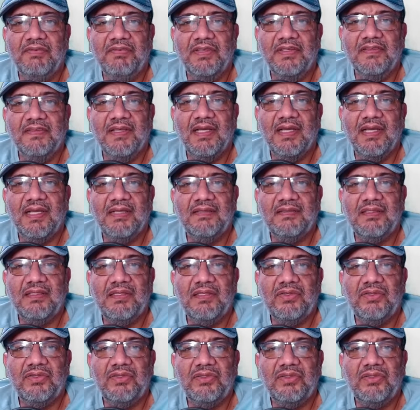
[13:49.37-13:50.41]
Fíjense que casi
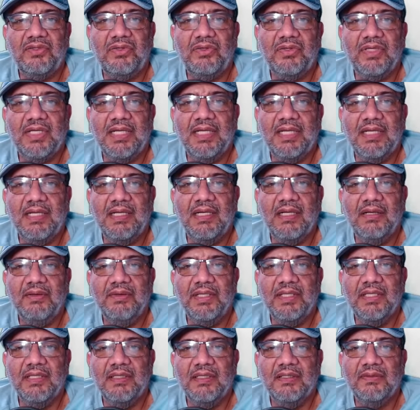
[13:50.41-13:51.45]
no nos toca nada la
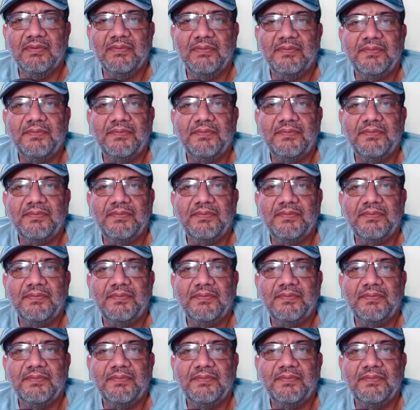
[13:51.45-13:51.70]
vida, ¿no?